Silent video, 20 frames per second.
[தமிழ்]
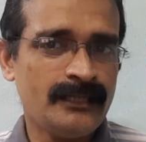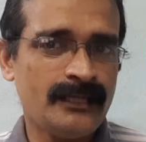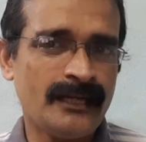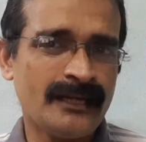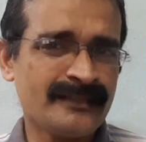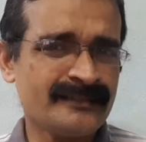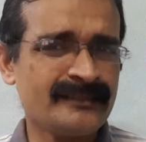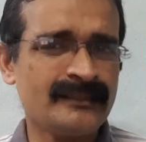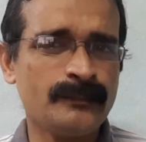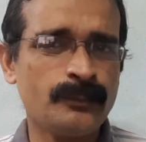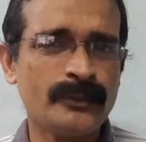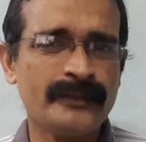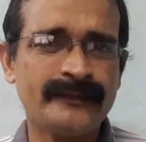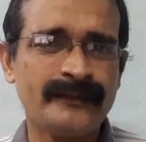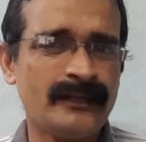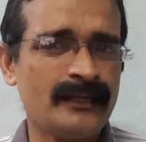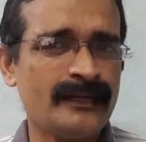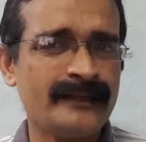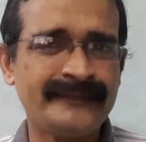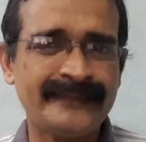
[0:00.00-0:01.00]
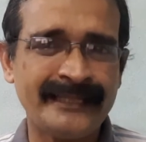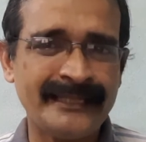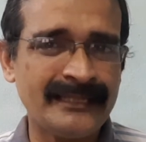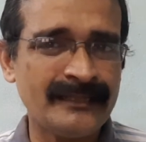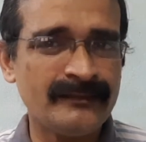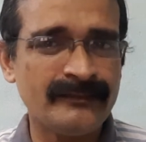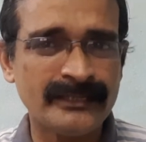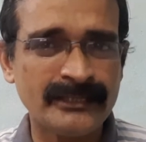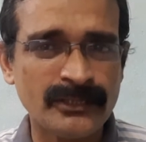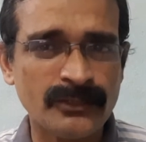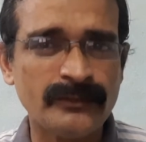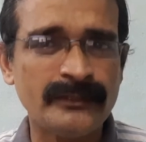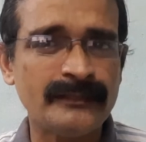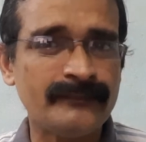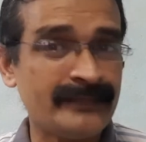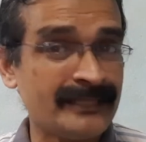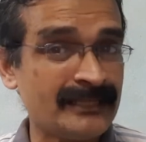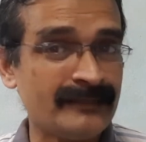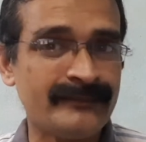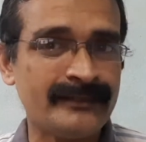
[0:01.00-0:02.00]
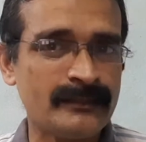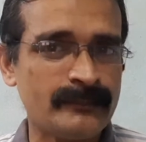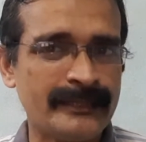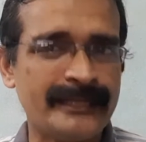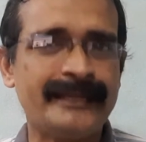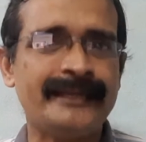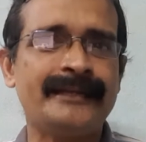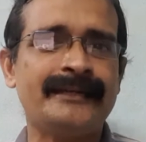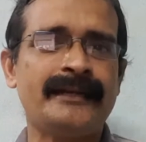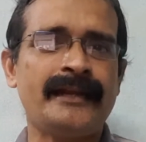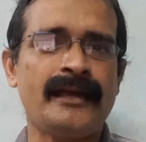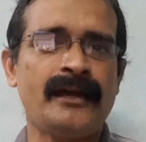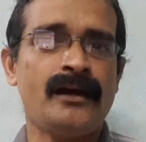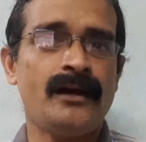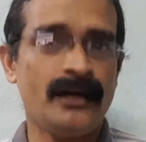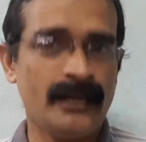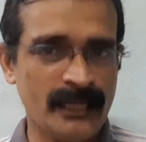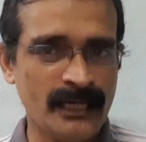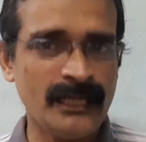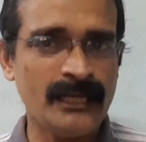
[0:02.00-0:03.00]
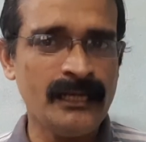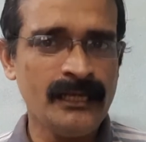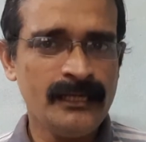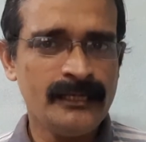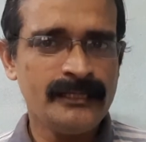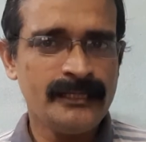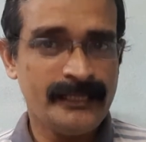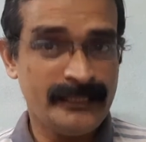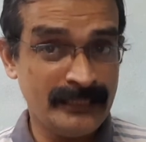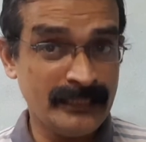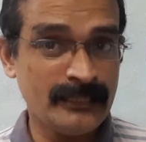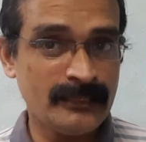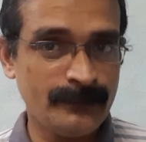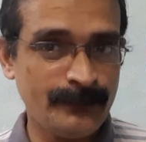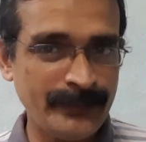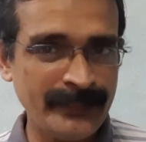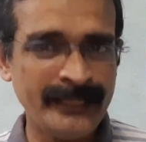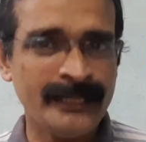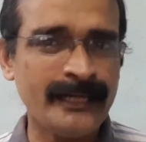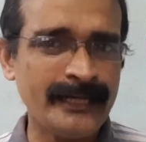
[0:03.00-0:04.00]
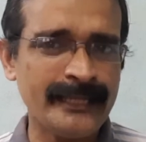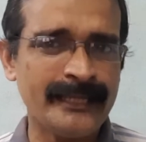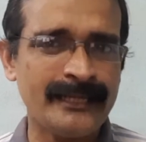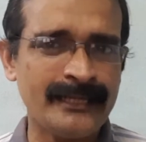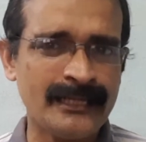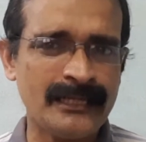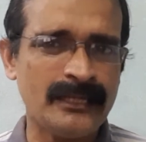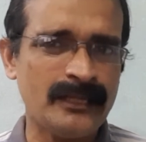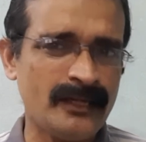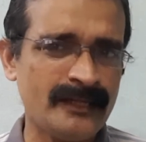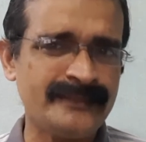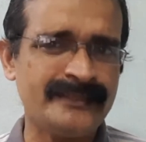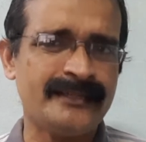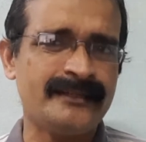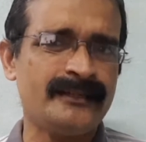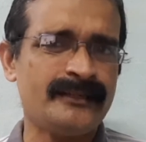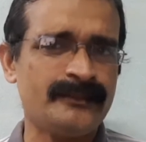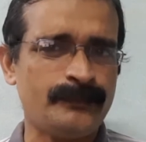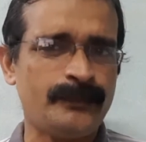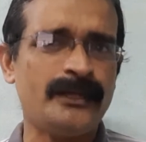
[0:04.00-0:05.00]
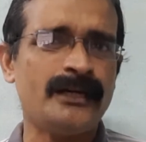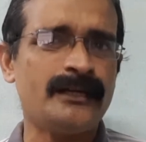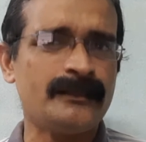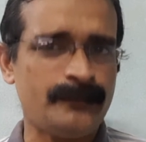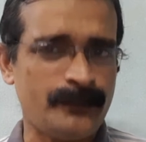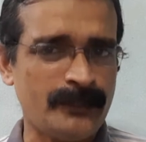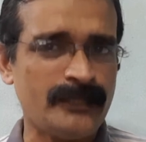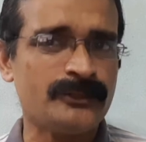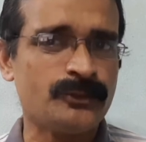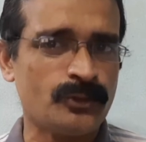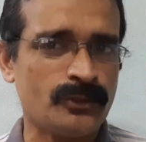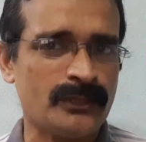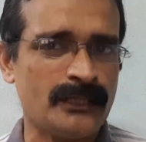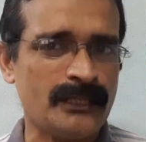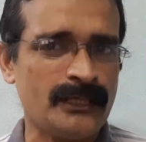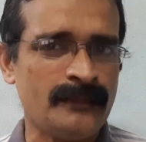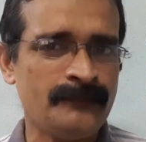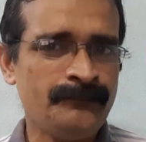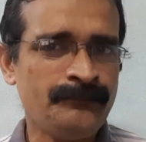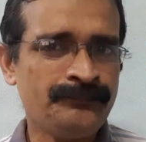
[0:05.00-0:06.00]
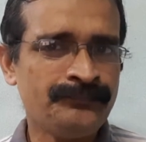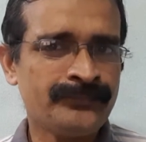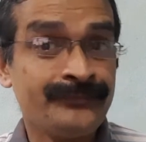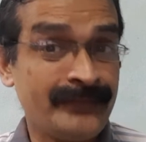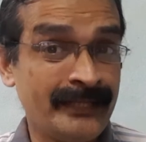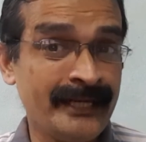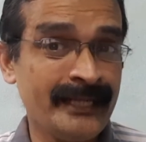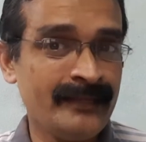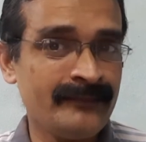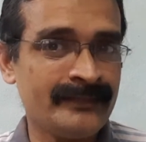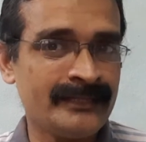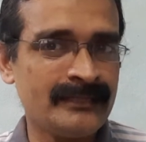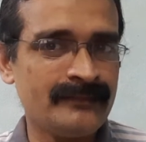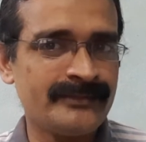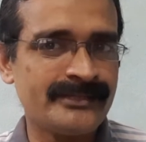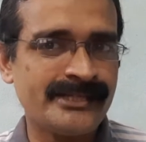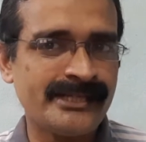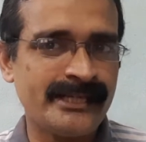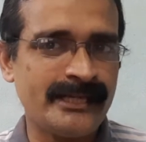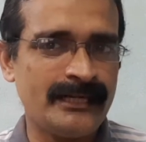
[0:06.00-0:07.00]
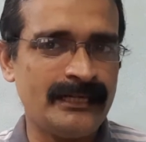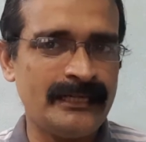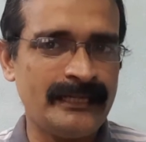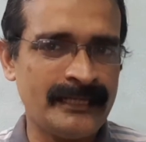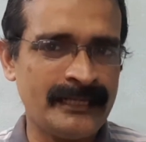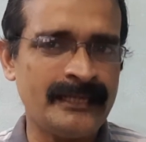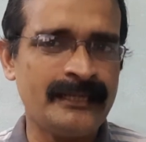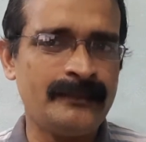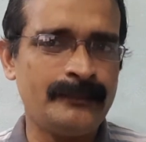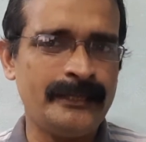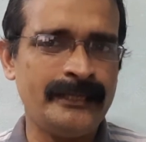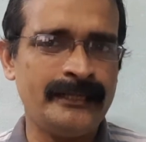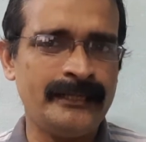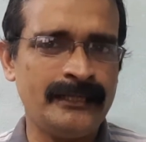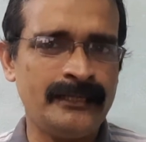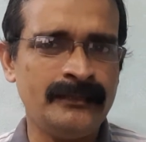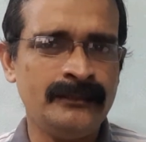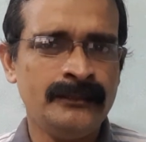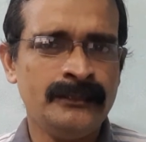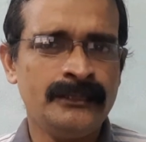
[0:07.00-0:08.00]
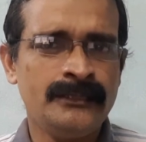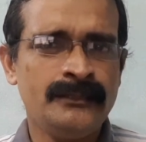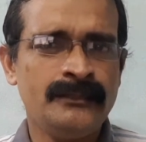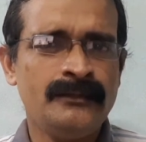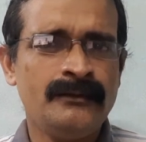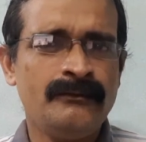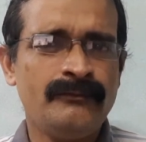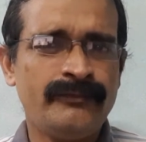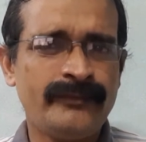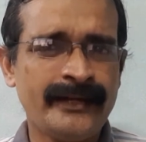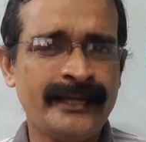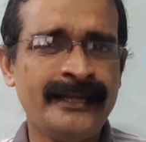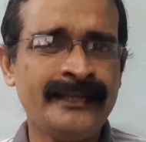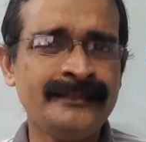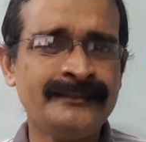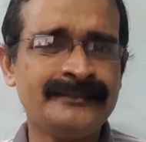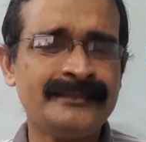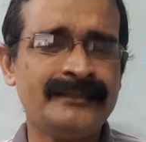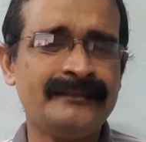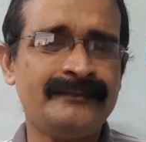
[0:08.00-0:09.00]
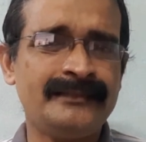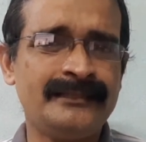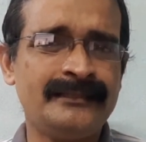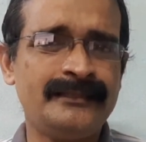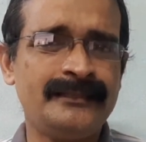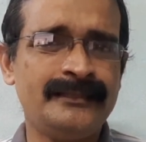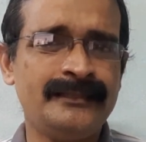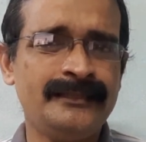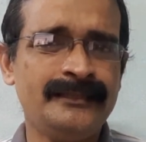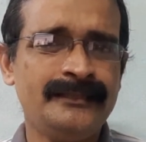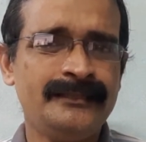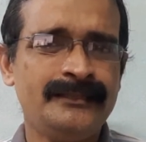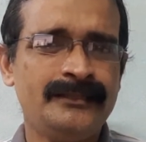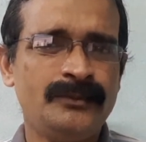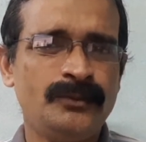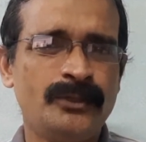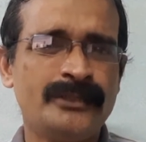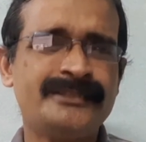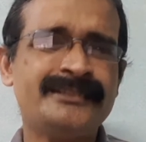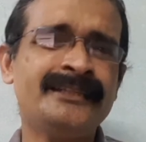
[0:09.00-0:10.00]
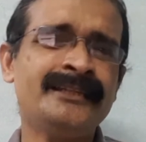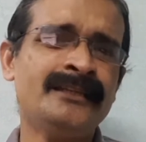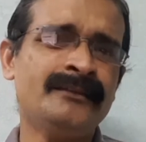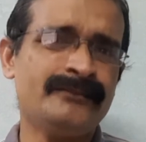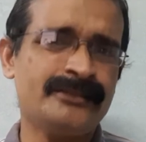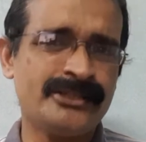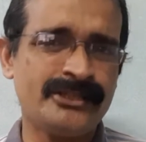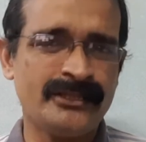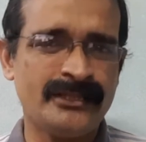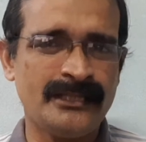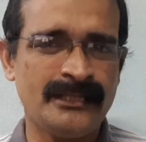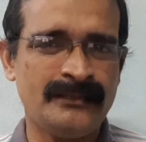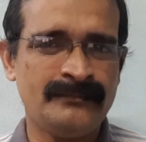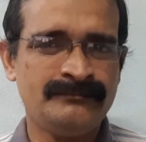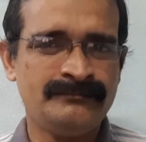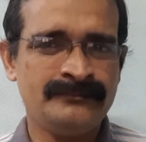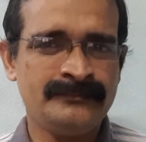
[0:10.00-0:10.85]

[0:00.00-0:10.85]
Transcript: அரசல் புரசலாக செய்திகள் வந்து கொண்டு வந்த வண்ணம் இருக்கின்றன ஆனால் இதுக்கு பின்னாடி என்ன லாஜிக்னு பா பார்த்தோம்னா தெரிய வந்த விஷயங்கள் என்ன அப்படின்னா ஃப்ரான்ஸில் வந்து ஒரு சின்ன விஷயம்தான்